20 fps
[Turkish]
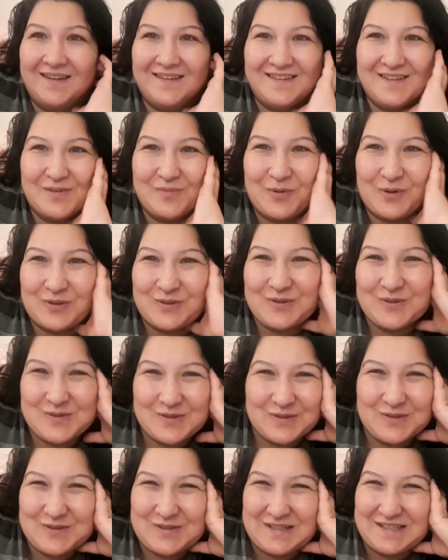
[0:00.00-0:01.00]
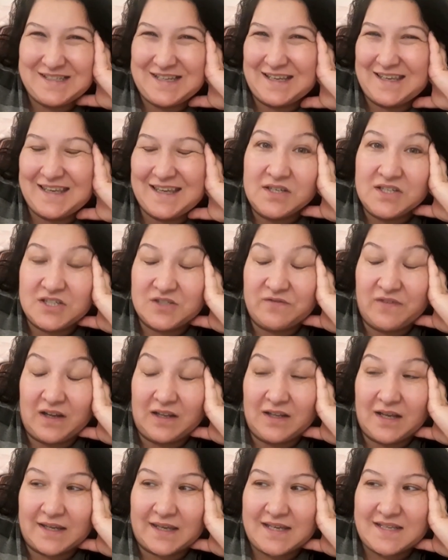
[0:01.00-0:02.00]
Tripod düştü düşecek. İş
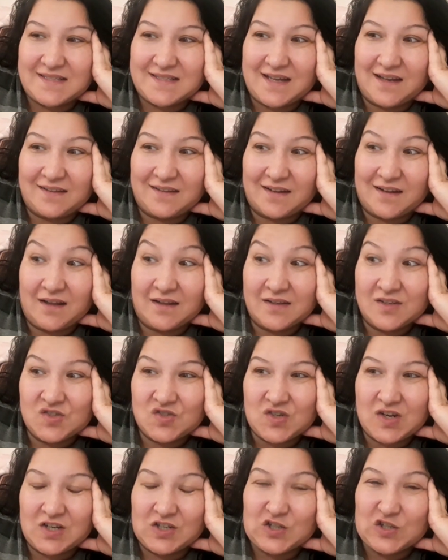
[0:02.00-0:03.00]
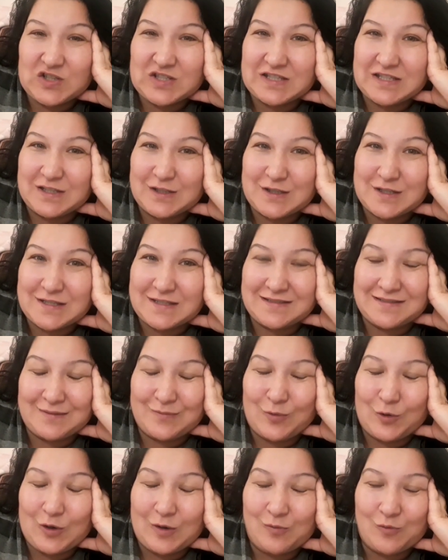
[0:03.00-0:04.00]
valla geç saate kalınca hızlı
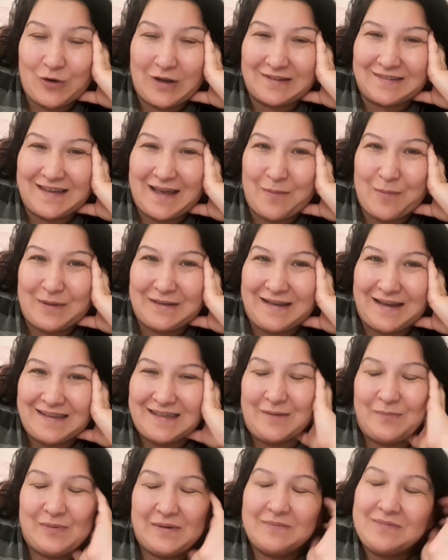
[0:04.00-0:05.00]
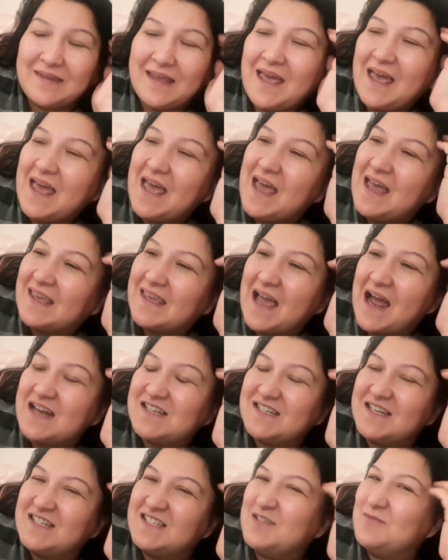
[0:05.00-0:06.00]
hızlı böyle Murat gelmeden yapayım diye.
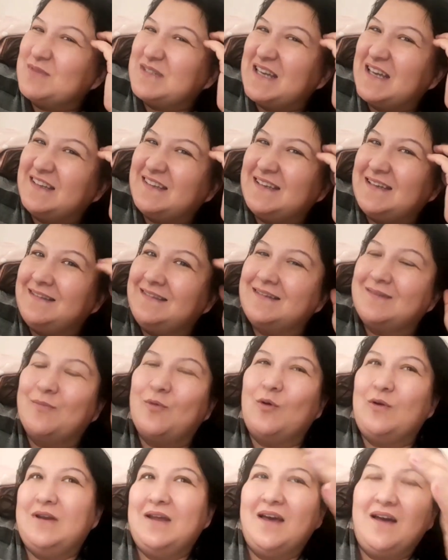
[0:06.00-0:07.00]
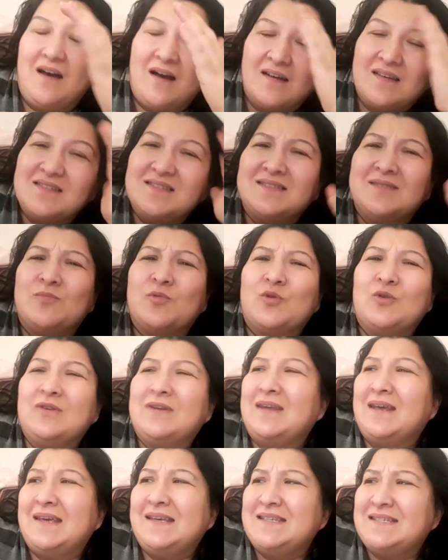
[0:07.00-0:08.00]
Gerçi işim şey değildir böyle Ay işte bugün
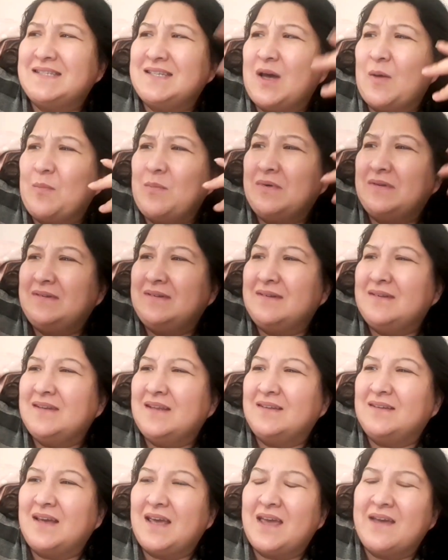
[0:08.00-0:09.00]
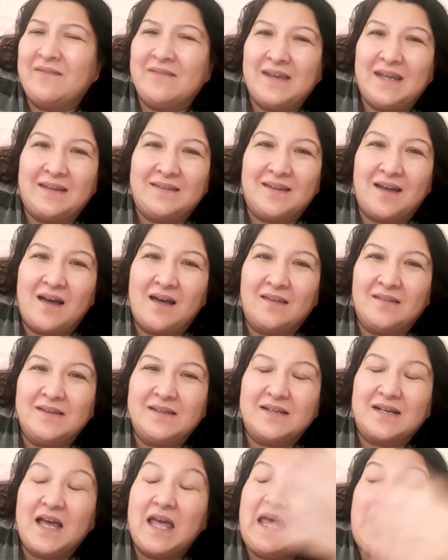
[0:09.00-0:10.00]
niye iş yapmadın ya da ev niye
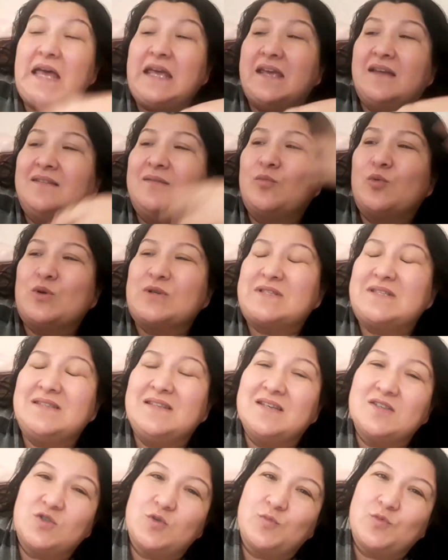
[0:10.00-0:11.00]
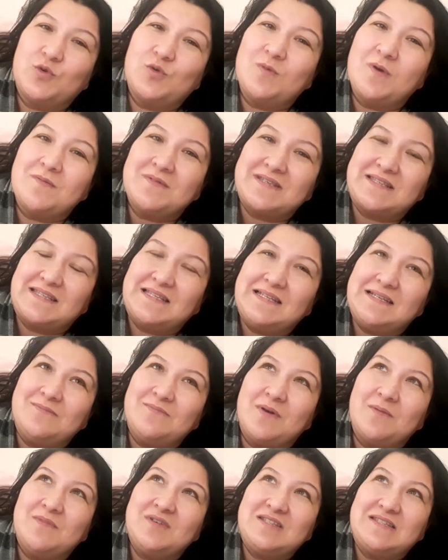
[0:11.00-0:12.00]
dağınık ya da burası niye süpürülmemiş
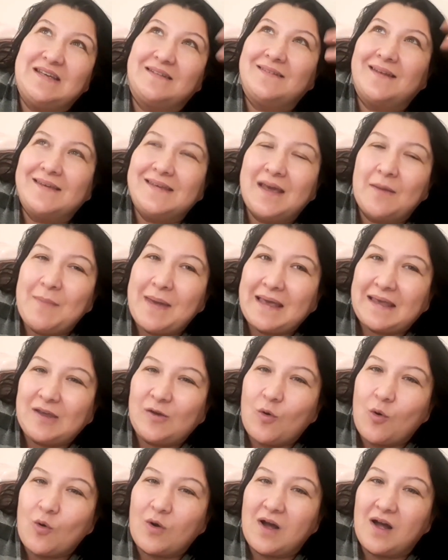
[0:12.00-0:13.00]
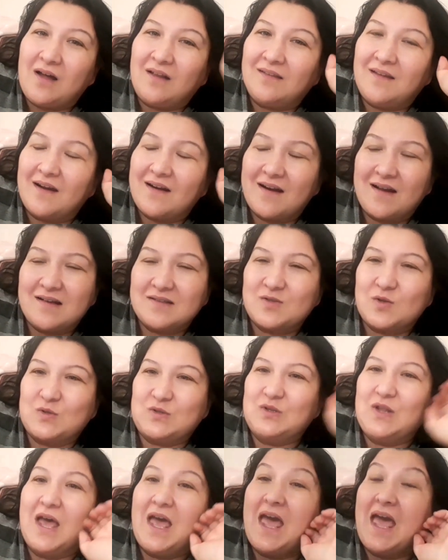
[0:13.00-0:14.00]
silinmemiş ya da yemek yok Allah razı
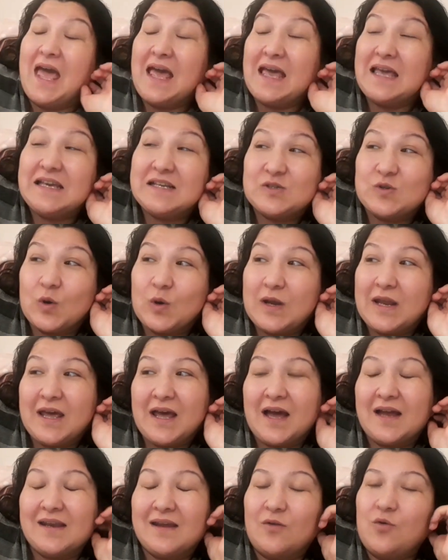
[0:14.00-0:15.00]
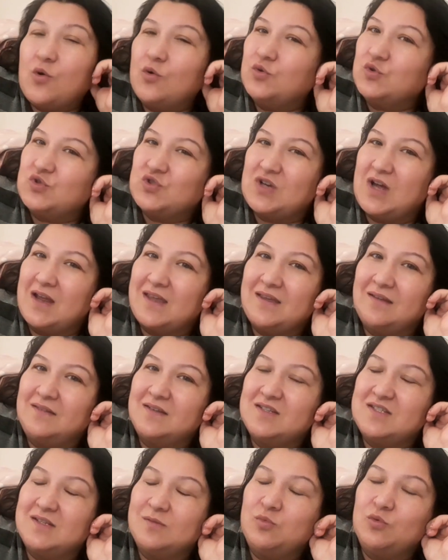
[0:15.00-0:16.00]
olsun. Hiç öyle hani konuşan ya
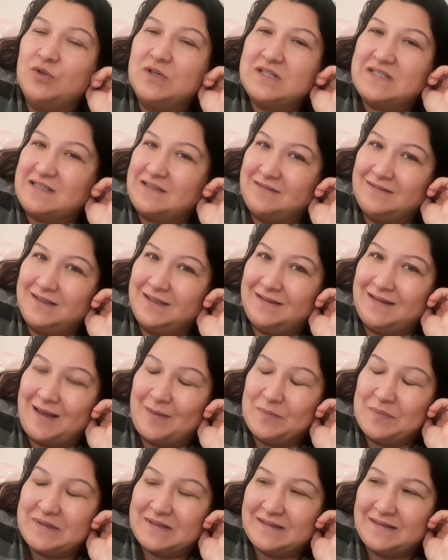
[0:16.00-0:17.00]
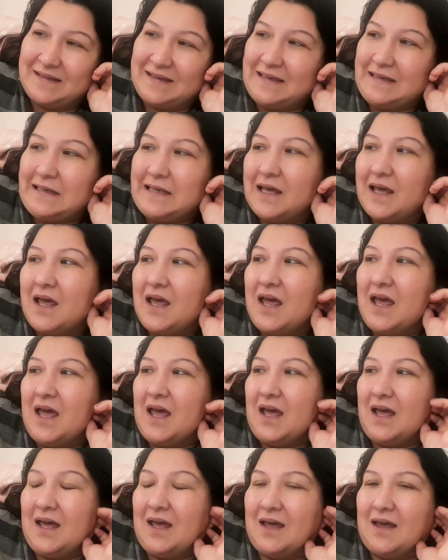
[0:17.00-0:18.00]
da işte bunlara sıkıntı eden biri değil.
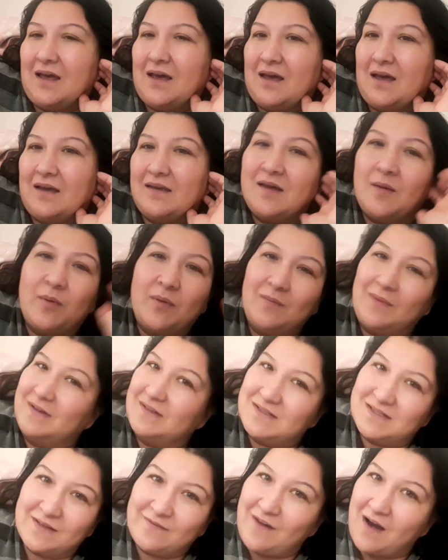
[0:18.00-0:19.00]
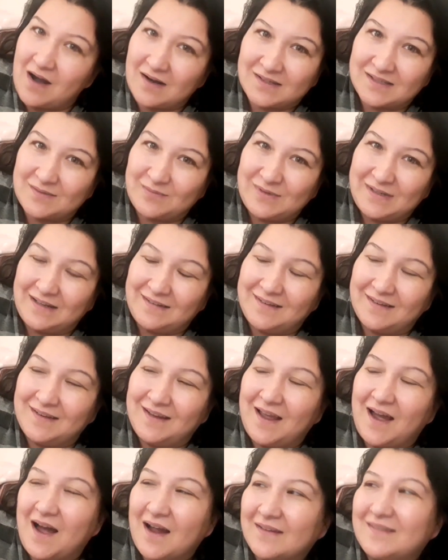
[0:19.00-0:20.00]
E, yapılmadıysa vardır bir
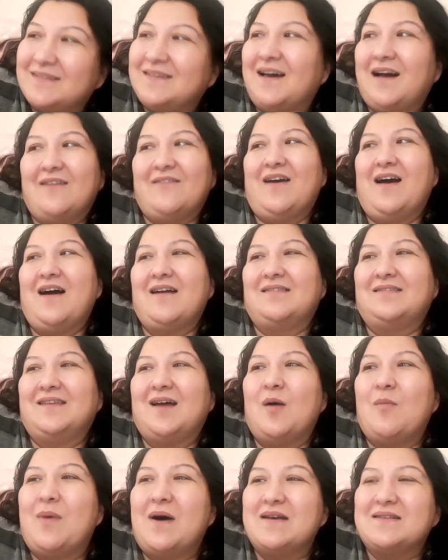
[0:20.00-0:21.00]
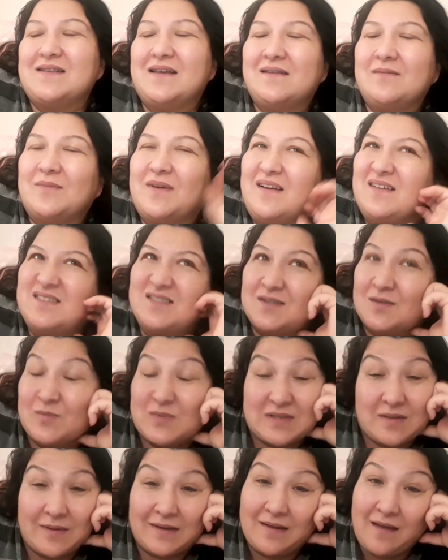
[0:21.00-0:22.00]
nedeni. Hatta ve hatta bazen ay canım
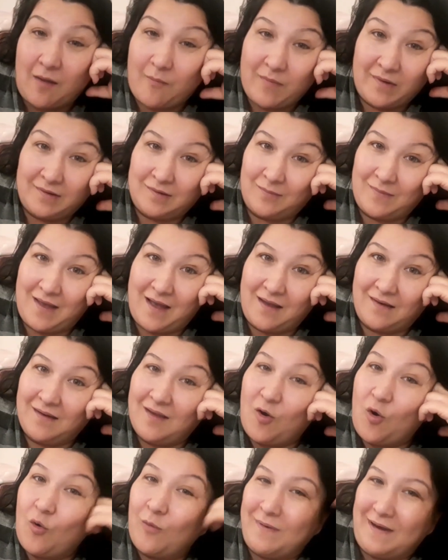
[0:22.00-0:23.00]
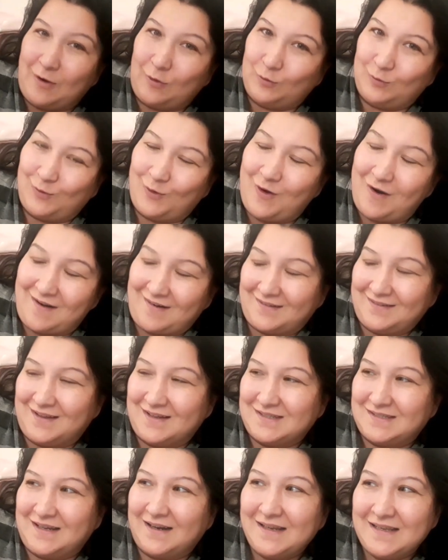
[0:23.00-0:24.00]
istemedi yapmadım yani. O bile oluyor
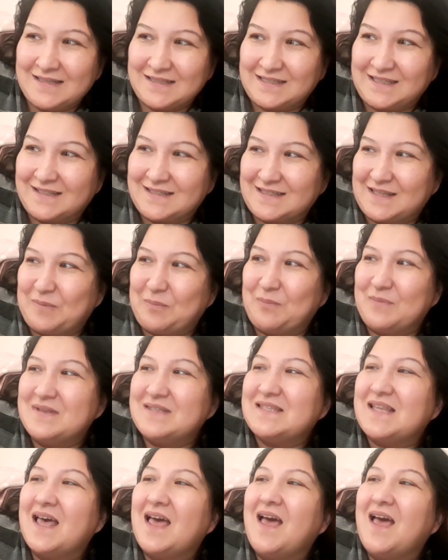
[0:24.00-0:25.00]
arkadaşlar. İnsanız hepimiz.